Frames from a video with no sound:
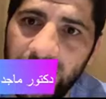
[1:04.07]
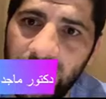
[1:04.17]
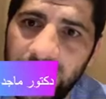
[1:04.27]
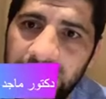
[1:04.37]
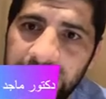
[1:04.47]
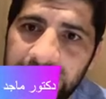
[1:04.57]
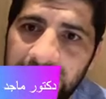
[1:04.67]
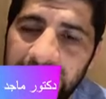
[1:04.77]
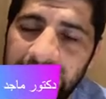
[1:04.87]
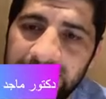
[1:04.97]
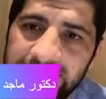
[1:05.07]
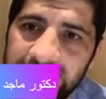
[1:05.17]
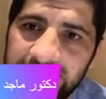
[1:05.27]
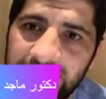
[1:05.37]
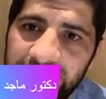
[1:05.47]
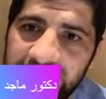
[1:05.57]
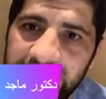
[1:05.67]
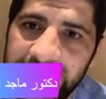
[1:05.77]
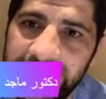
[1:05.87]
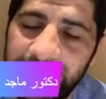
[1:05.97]
هو يقلل استخدام
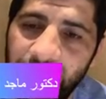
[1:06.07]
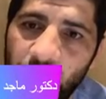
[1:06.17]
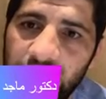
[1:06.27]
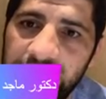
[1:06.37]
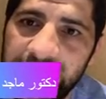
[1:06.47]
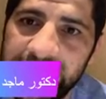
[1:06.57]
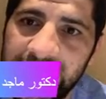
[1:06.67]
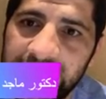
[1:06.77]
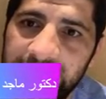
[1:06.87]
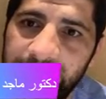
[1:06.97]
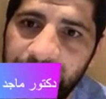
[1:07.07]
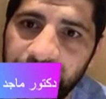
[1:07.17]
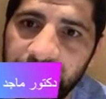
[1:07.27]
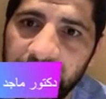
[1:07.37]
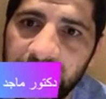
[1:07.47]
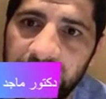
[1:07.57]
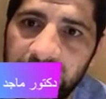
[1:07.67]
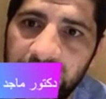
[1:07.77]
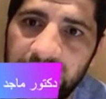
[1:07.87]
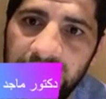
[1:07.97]
اليد دي ممكن نستخدم
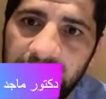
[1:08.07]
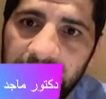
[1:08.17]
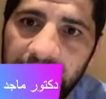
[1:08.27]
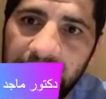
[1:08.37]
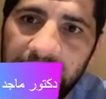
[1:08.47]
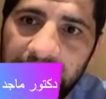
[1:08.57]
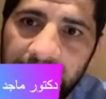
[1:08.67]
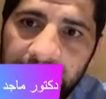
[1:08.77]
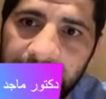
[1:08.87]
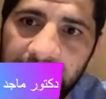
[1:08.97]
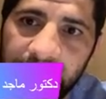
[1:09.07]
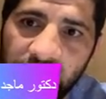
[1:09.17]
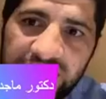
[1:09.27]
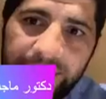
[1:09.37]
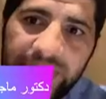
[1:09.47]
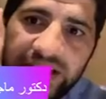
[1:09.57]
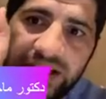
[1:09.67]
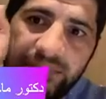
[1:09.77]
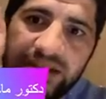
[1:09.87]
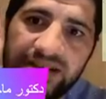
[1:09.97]
آه، مثبت
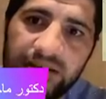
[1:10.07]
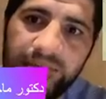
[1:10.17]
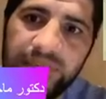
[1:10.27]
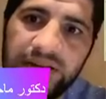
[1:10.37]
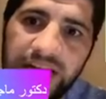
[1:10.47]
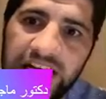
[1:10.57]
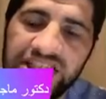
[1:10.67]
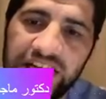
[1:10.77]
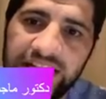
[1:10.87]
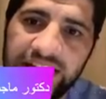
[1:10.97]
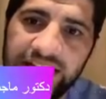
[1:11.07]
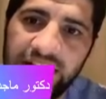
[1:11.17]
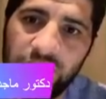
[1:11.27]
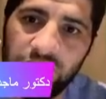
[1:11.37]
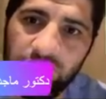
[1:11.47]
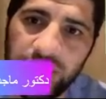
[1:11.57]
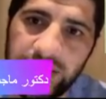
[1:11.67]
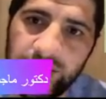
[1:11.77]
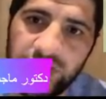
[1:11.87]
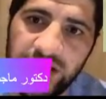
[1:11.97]
للمعصم عشان يريحه
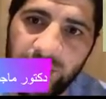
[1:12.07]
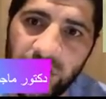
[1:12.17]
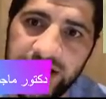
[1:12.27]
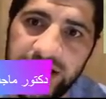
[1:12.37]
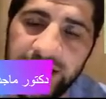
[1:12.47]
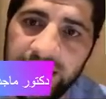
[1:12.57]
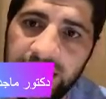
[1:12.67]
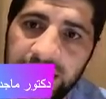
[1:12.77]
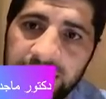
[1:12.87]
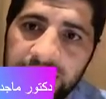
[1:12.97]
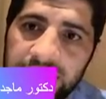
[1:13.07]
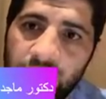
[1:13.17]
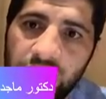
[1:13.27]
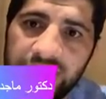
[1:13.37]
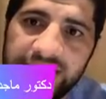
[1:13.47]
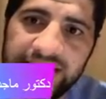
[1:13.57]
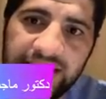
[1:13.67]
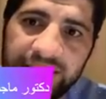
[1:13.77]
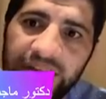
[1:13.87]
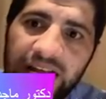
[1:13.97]
لمده معينه ممكن
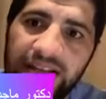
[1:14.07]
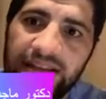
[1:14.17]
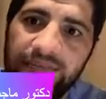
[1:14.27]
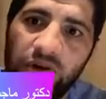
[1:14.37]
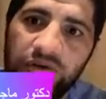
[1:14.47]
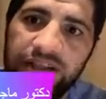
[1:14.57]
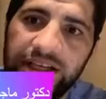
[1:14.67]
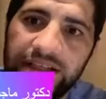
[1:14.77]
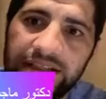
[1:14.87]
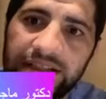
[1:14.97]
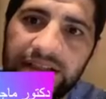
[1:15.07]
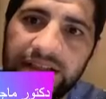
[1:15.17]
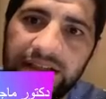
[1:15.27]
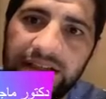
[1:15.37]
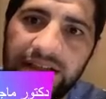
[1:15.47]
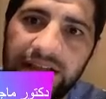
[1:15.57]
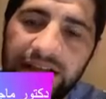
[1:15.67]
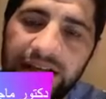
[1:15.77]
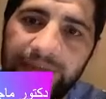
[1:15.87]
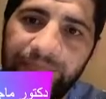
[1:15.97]
نستخدم الحقن الموضعي
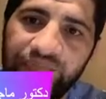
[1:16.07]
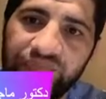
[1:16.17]
لل